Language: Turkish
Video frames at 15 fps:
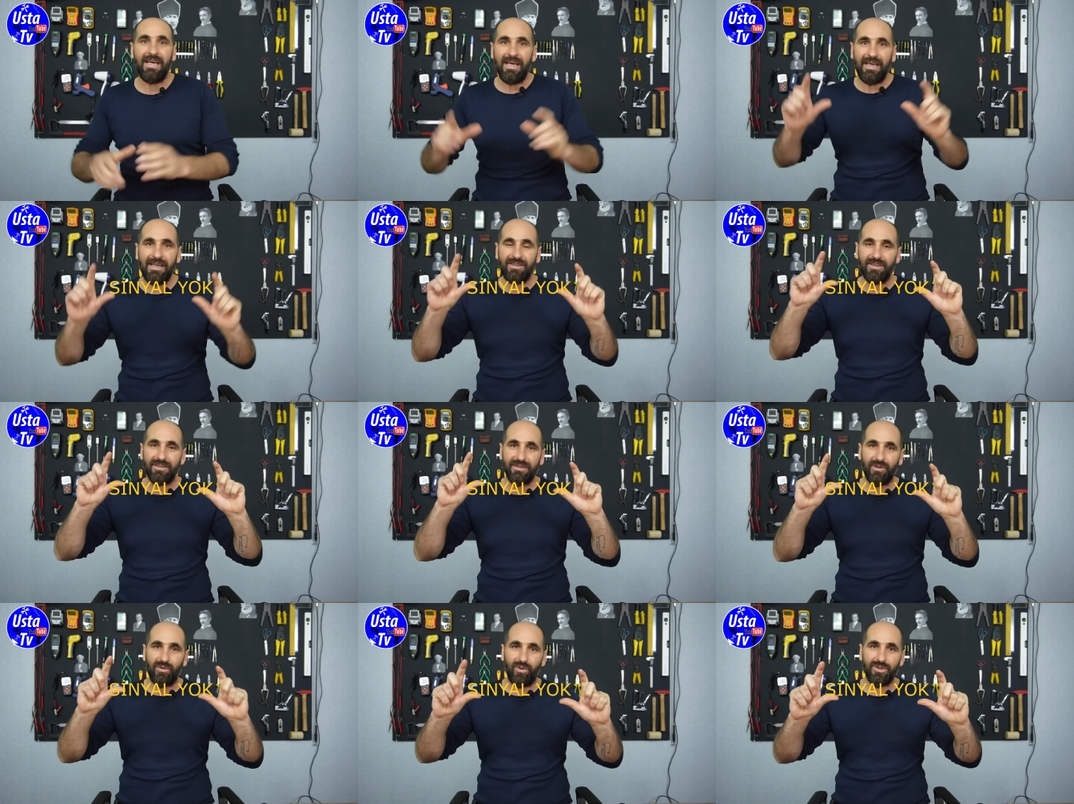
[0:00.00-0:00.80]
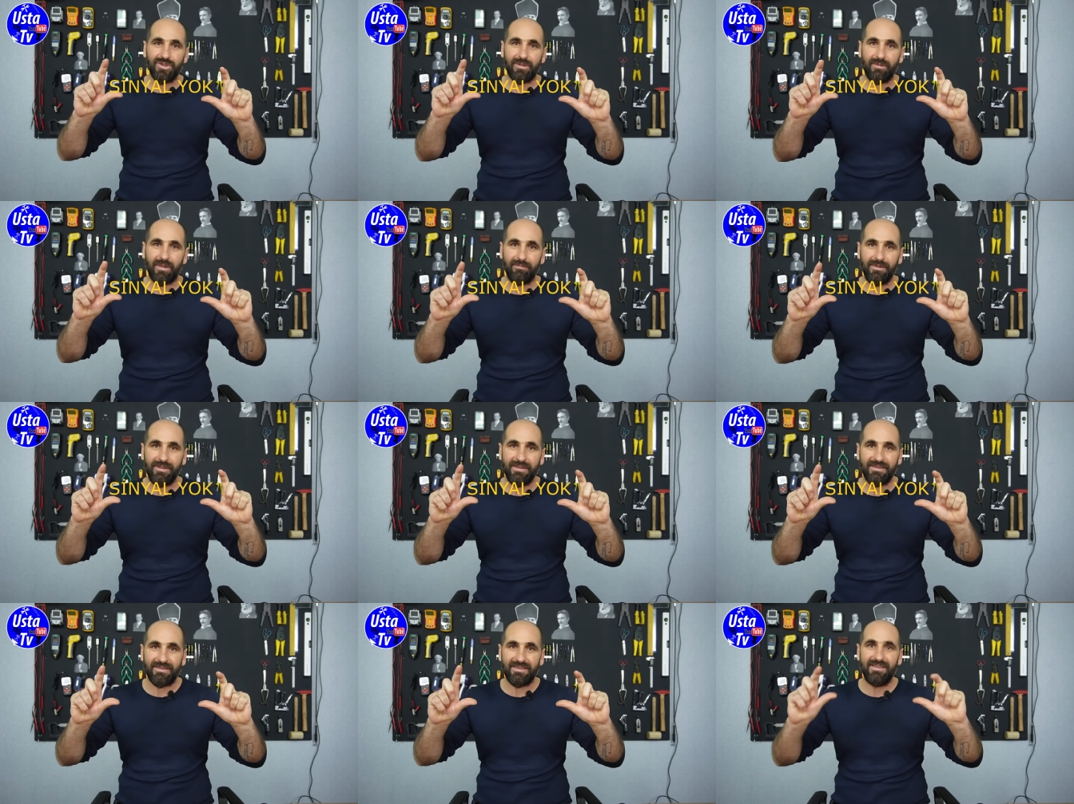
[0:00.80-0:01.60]
Ekranda kocaman
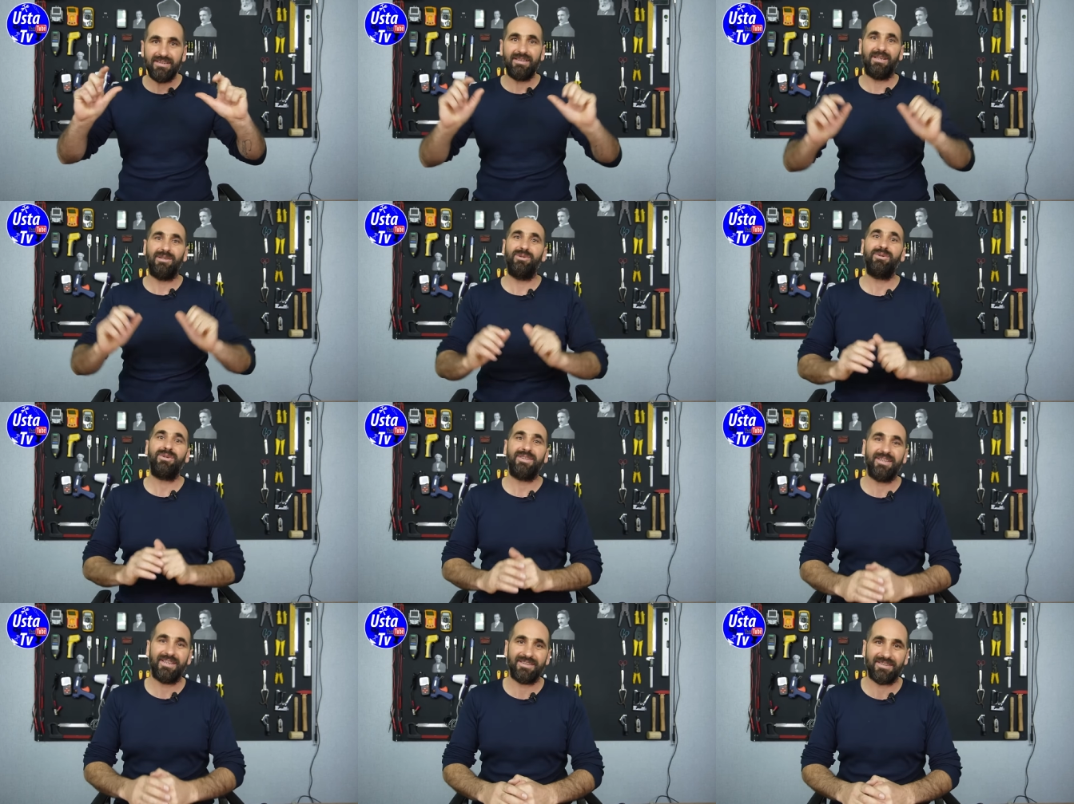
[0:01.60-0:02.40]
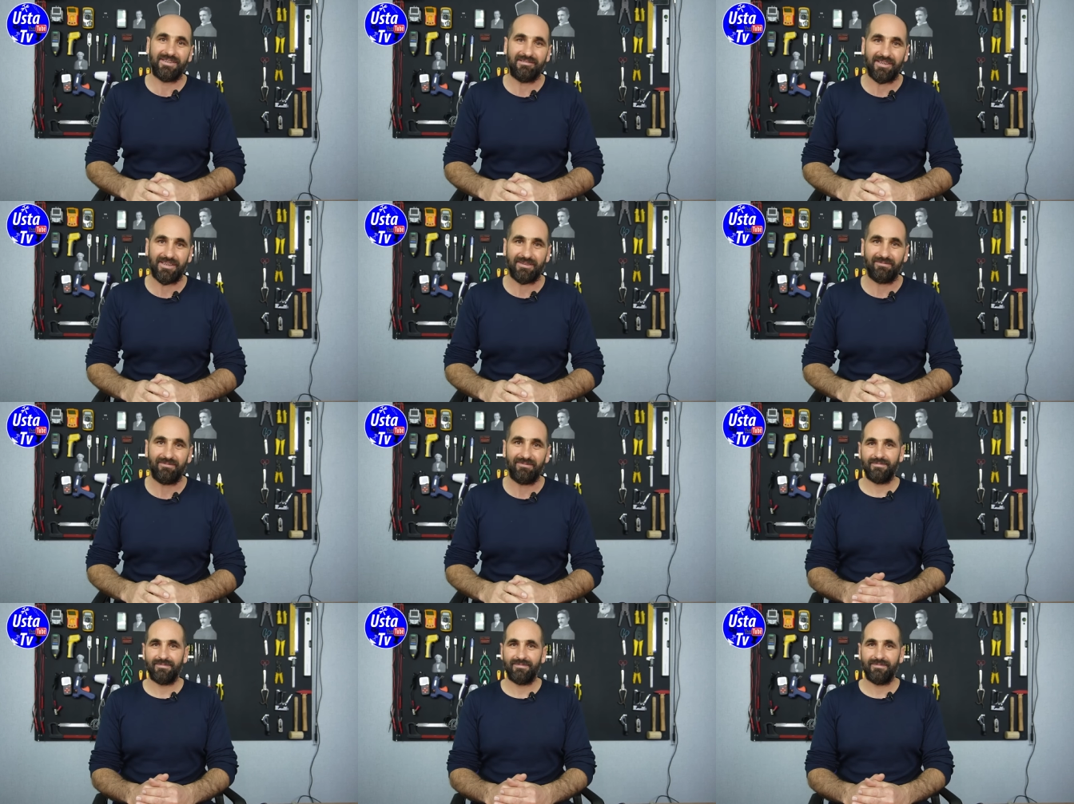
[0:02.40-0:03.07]
bir sinyal yok yazısı var.